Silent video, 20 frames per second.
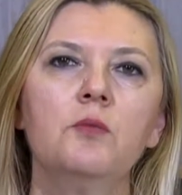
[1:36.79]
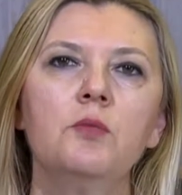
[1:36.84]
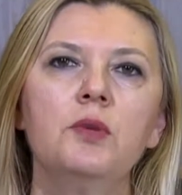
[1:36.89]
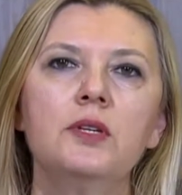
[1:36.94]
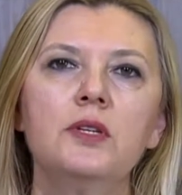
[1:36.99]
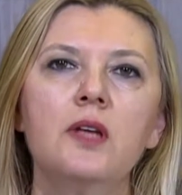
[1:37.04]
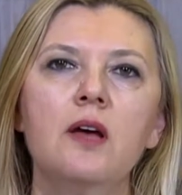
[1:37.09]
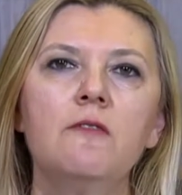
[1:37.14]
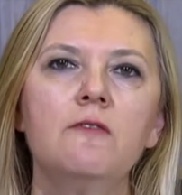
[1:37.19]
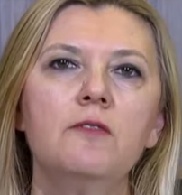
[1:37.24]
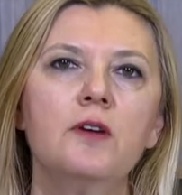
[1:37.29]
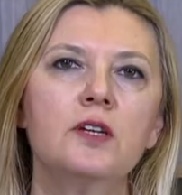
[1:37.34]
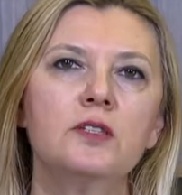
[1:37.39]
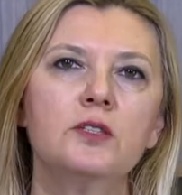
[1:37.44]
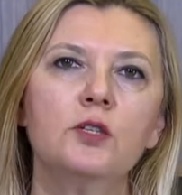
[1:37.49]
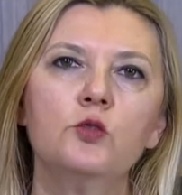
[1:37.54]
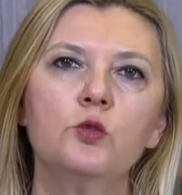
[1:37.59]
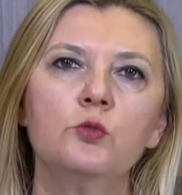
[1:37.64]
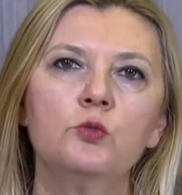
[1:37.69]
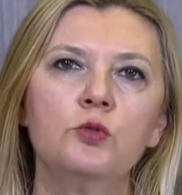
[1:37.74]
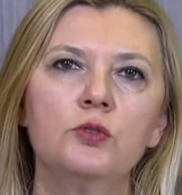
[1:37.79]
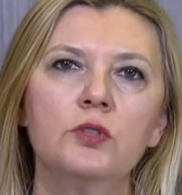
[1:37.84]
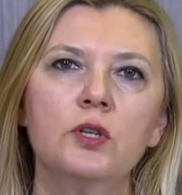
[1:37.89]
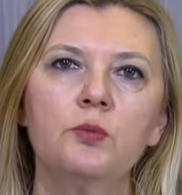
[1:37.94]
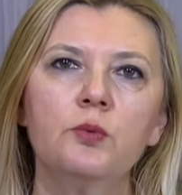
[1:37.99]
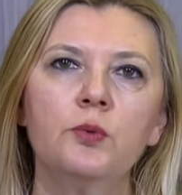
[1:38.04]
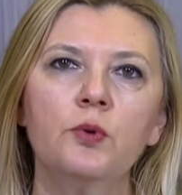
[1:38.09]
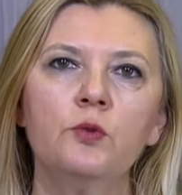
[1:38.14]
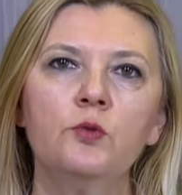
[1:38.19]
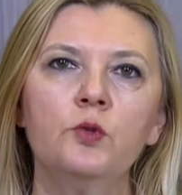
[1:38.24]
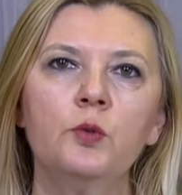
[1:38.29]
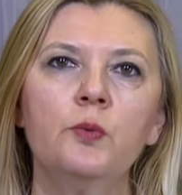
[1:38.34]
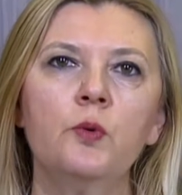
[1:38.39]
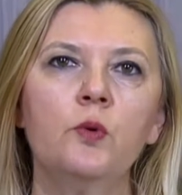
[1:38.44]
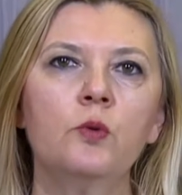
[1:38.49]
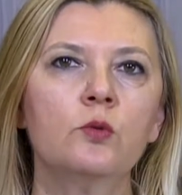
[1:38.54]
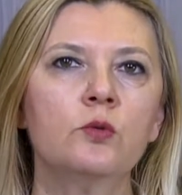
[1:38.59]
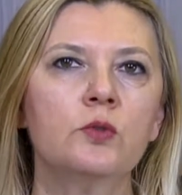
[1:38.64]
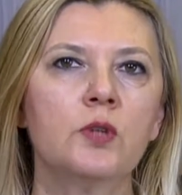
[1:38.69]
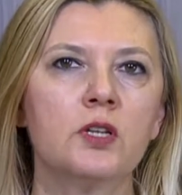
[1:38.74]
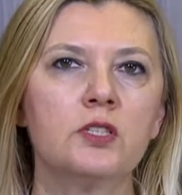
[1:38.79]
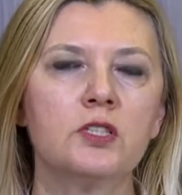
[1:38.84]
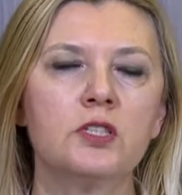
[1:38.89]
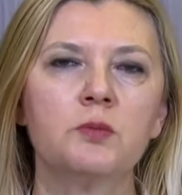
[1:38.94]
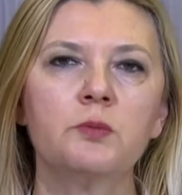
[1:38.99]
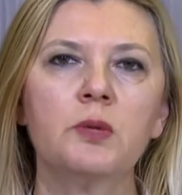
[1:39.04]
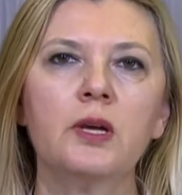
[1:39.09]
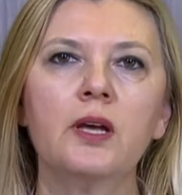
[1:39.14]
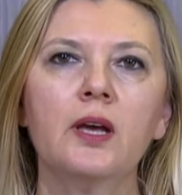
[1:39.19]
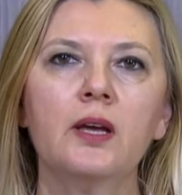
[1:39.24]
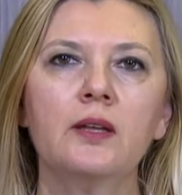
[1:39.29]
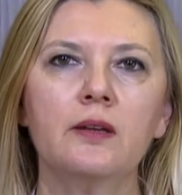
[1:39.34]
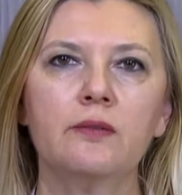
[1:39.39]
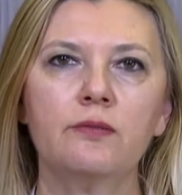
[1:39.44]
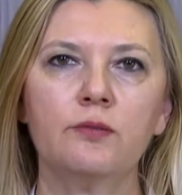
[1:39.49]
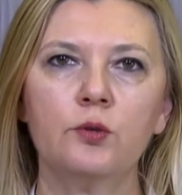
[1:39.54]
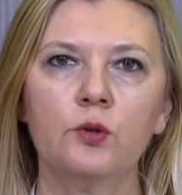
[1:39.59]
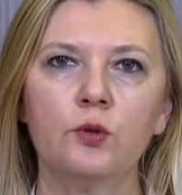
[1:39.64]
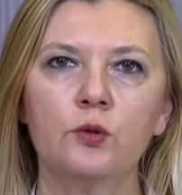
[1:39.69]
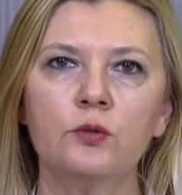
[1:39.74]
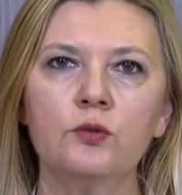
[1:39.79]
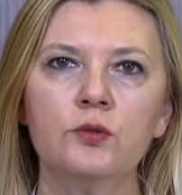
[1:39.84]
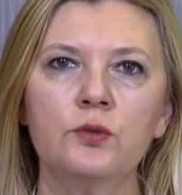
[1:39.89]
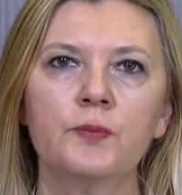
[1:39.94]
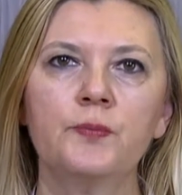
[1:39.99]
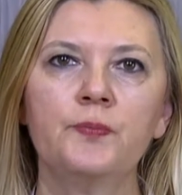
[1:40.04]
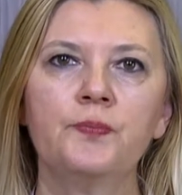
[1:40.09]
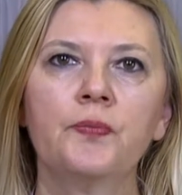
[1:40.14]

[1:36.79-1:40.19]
birden fazla yumurta büyütüp olgunlaştırmayı hedefliyoruz.